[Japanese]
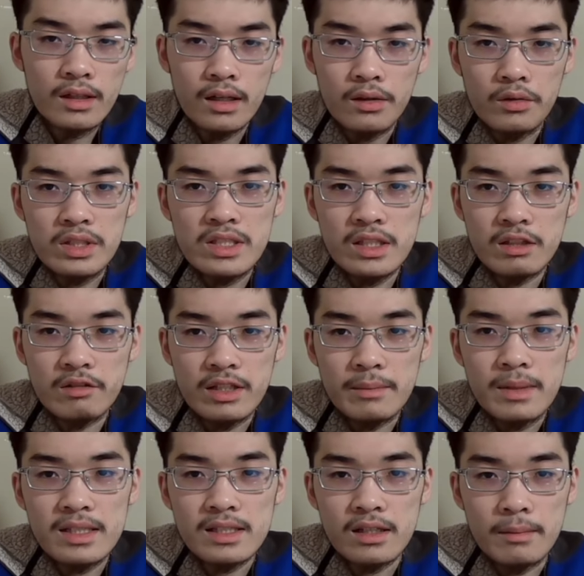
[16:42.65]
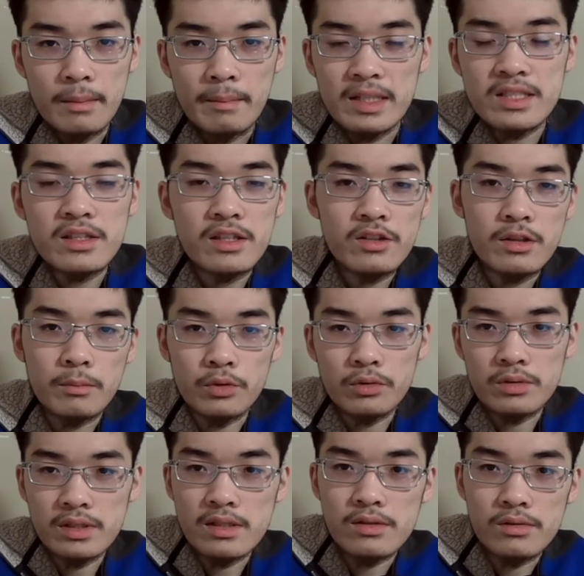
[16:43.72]
あの、維新にはいますから、ましって言っても当
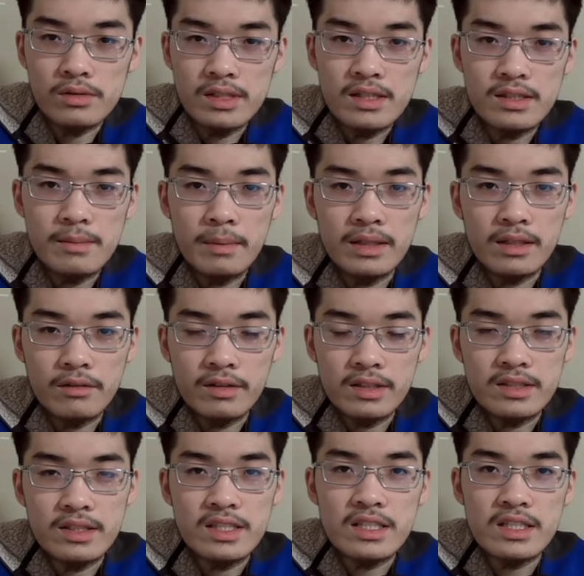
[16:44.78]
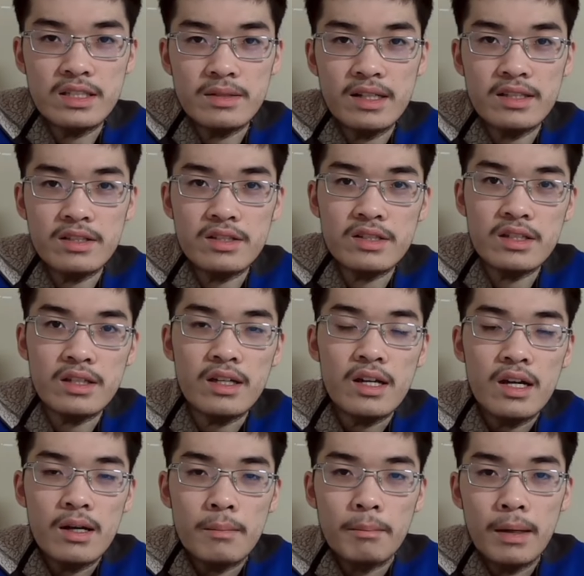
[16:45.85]
然、その全然全く私は支持しないですし、
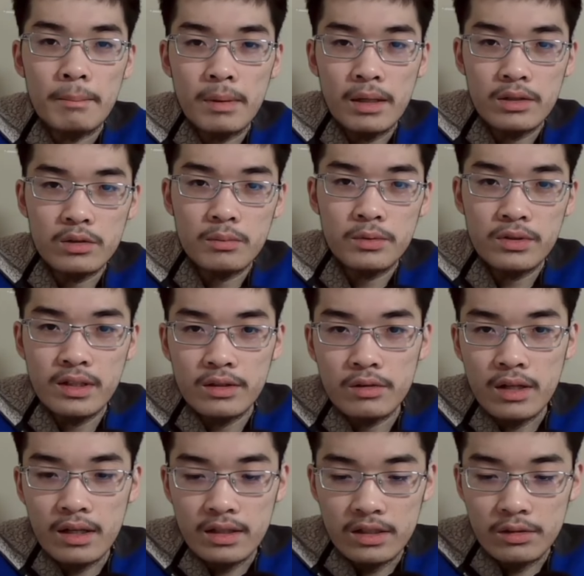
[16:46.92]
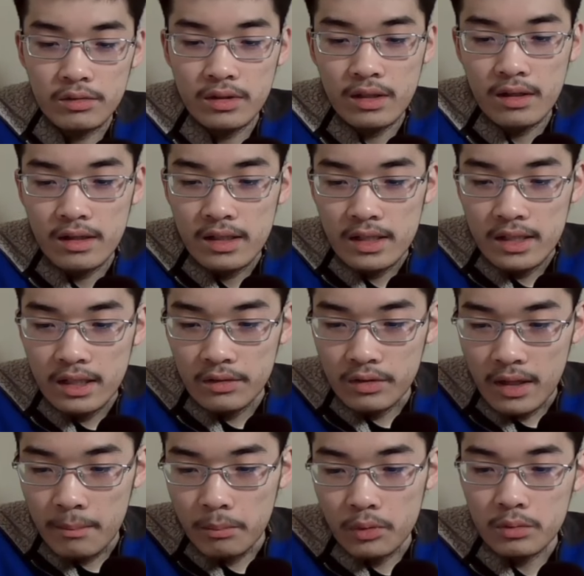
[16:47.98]
万博の問題とか、いろんな、あの、
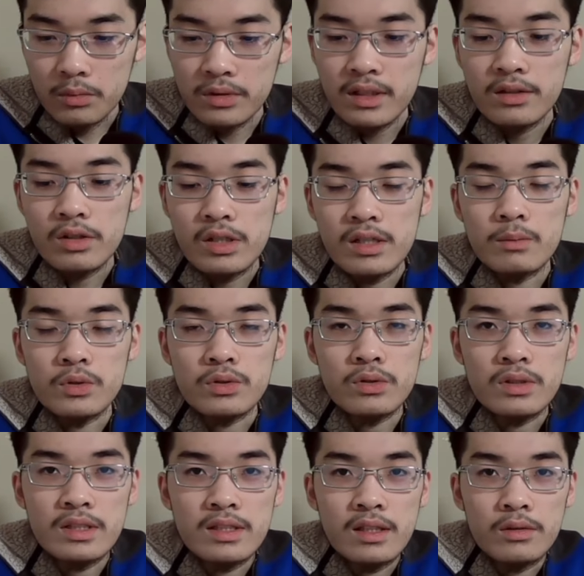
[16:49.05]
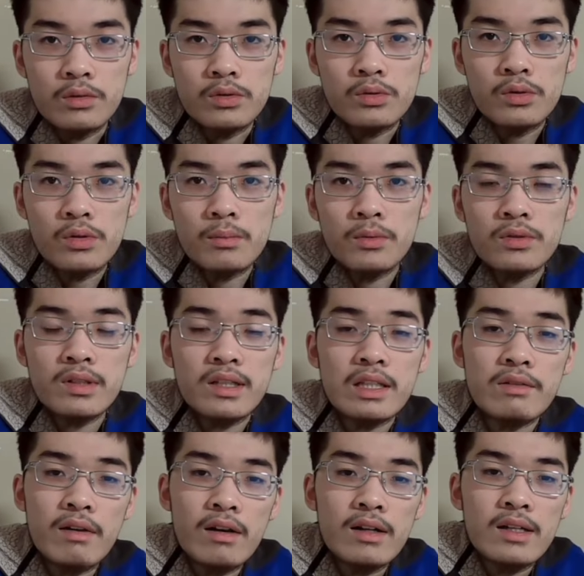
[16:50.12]
憲法の問題とかでもそうですけど、そういう問題で
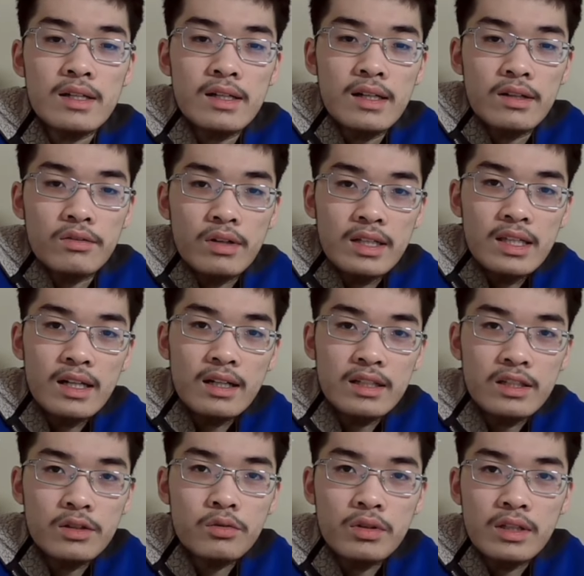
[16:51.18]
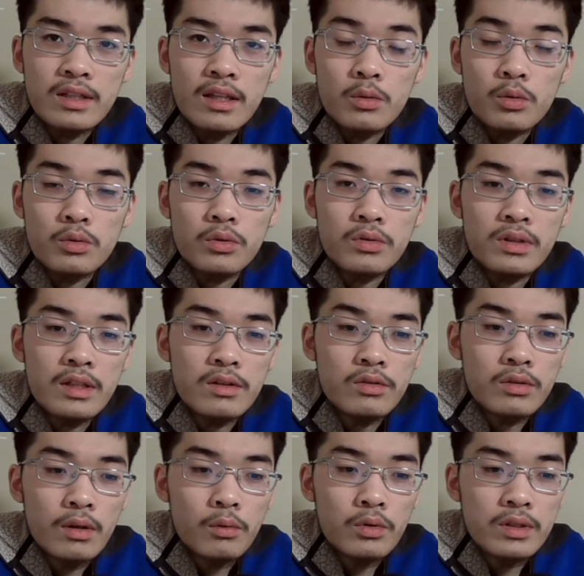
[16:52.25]
は、あの、明らかにひどい言動をとっている
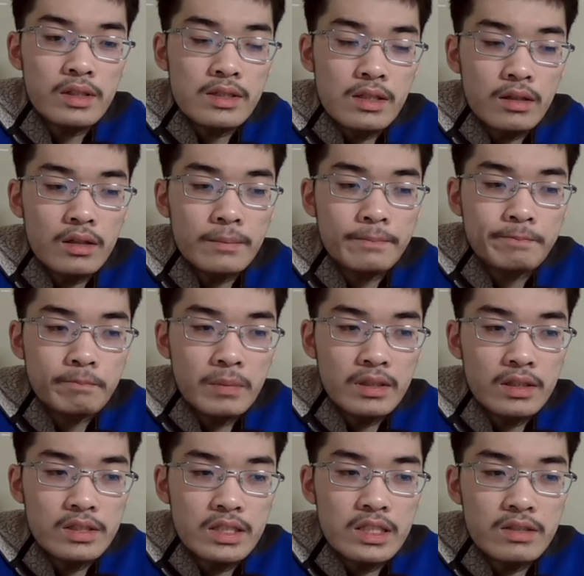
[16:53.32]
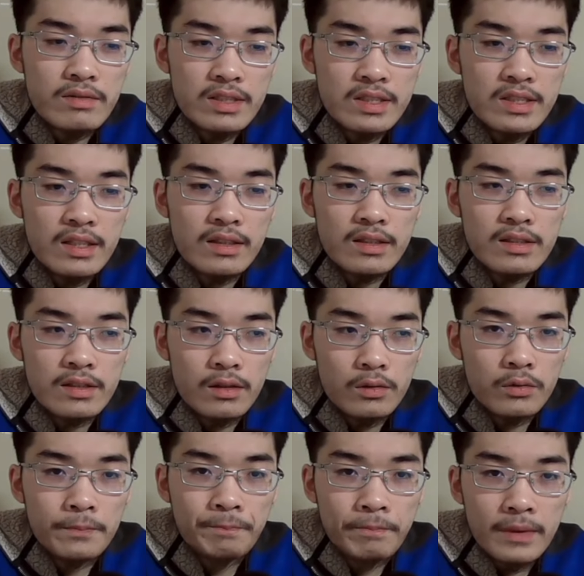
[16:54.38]
人が多いですから、全く支持はしないんですけ
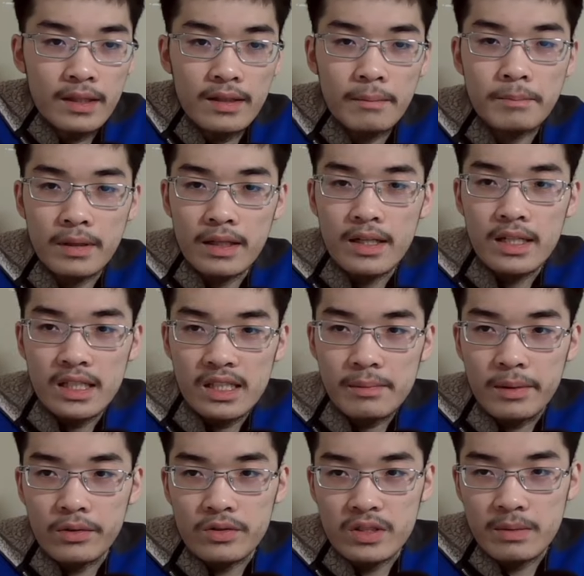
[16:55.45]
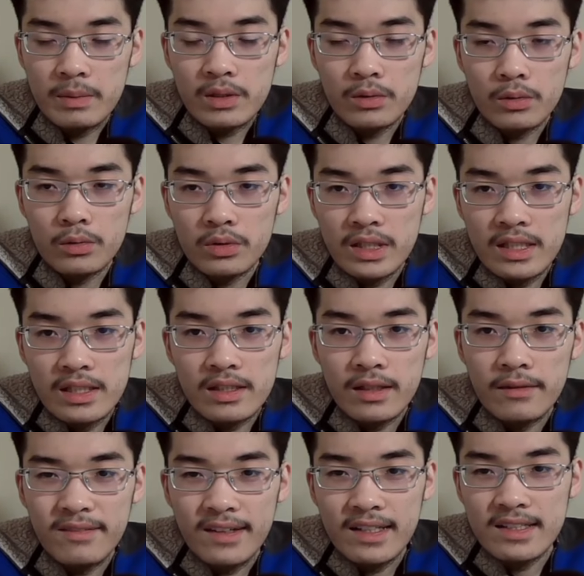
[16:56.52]
ど、ただやっぱ、今の自民党の金
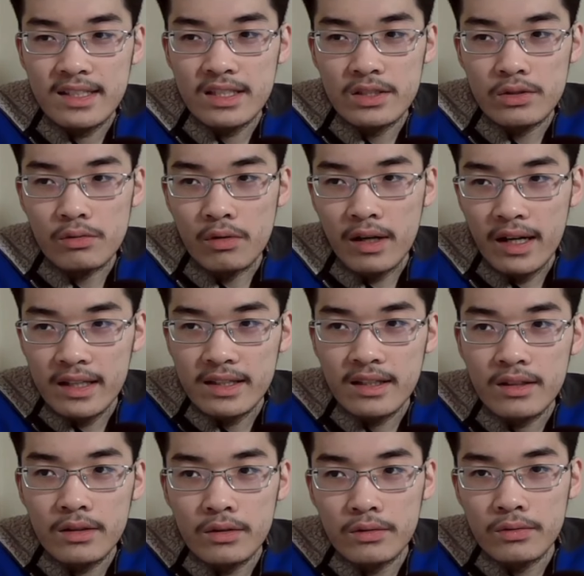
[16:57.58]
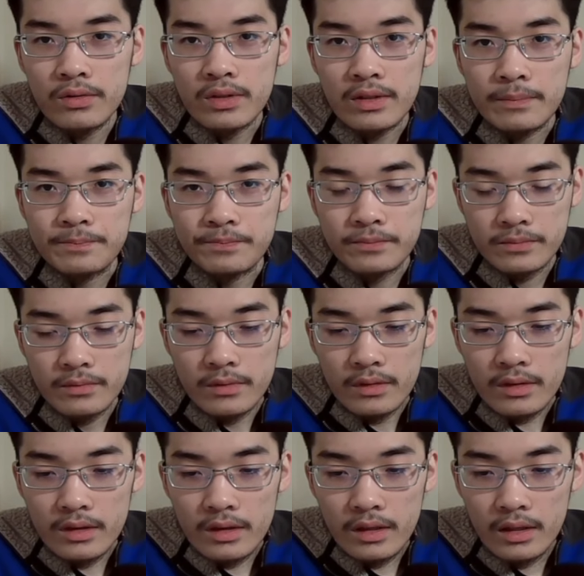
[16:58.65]
権不改政治を変えたいっていうふうに、
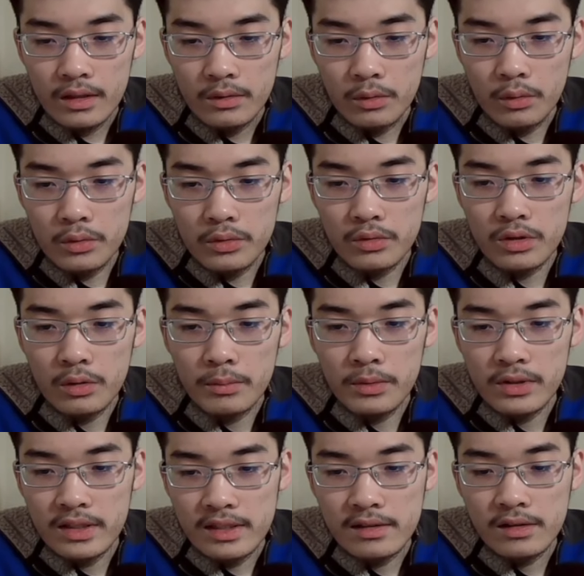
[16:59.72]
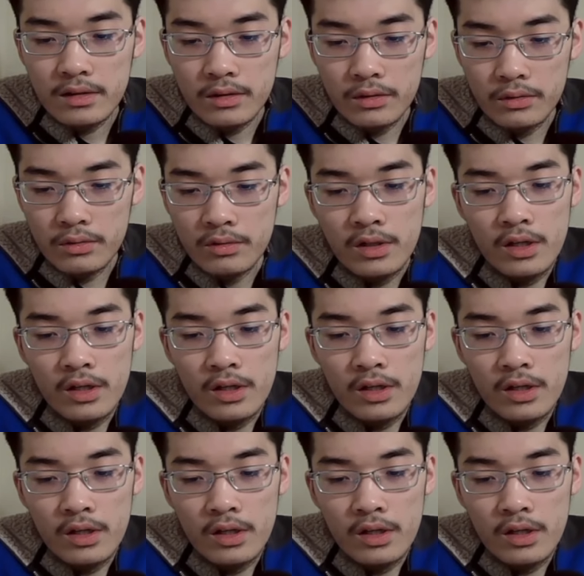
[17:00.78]
あの、本当に思っているっていう